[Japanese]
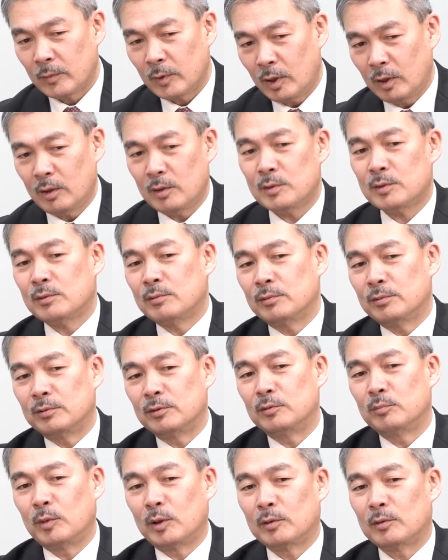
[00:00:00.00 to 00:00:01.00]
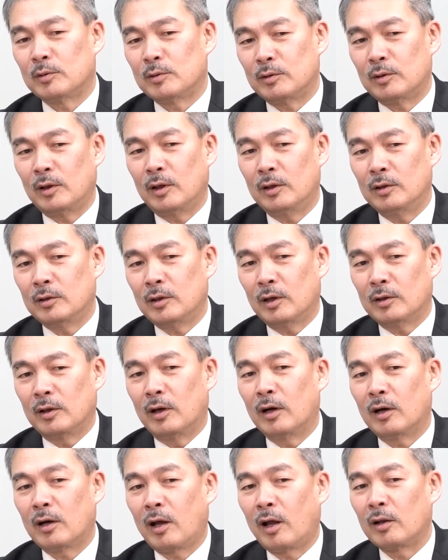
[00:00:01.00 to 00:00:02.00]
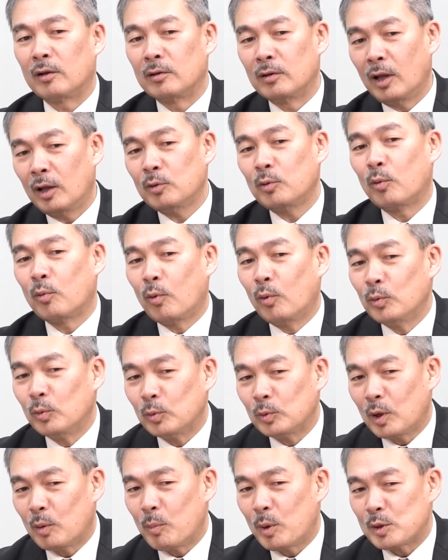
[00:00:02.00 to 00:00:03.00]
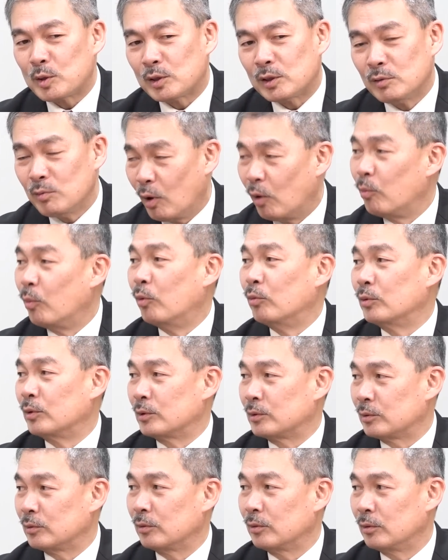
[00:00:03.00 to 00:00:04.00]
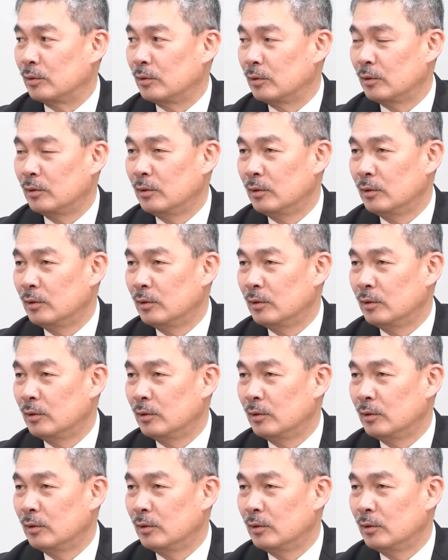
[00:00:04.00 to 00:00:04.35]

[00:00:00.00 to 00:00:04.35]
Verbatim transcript: 正しく振る舞っていかなあかんなと、この魂は思うんです。はい。